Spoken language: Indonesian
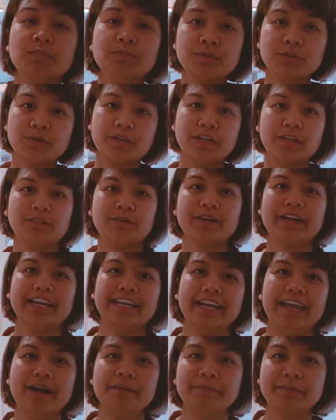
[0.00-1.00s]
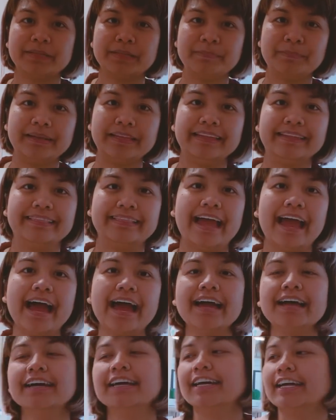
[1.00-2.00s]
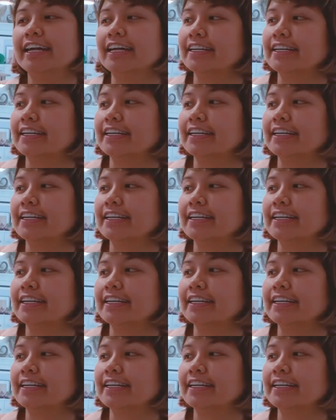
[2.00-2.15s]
room tour gitu kan ya apartemen kita.